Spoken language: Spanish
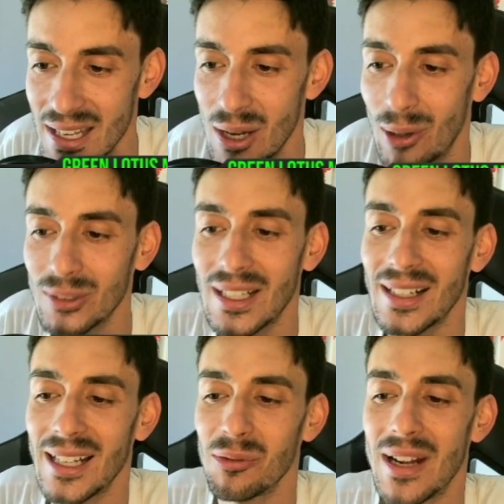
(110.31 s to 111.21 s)
otra
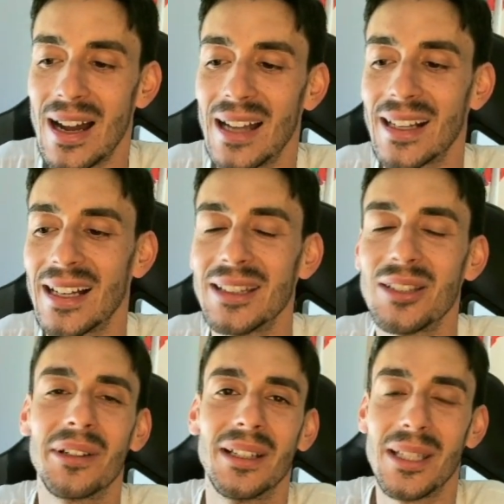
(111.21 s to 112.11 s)
criatura atacante
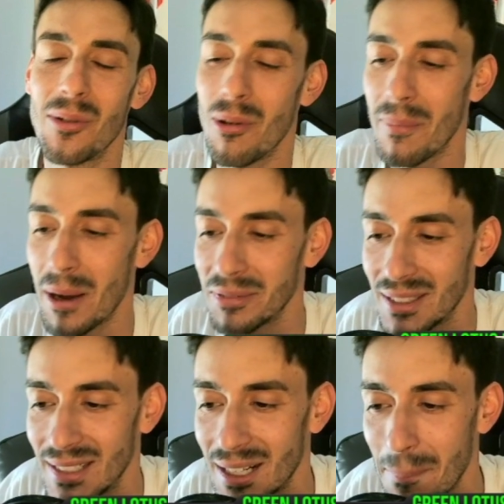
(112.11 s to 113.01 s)
objetivo va a
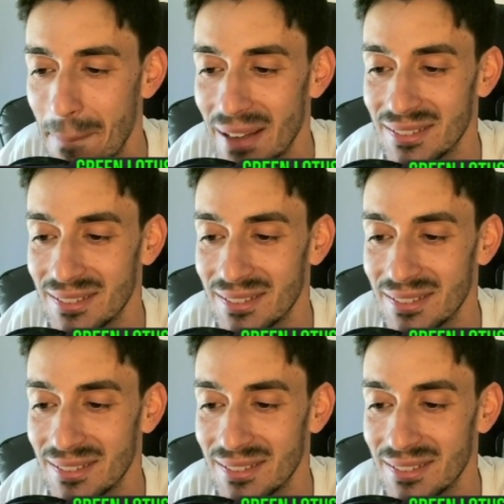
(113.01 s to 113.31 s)
obtener más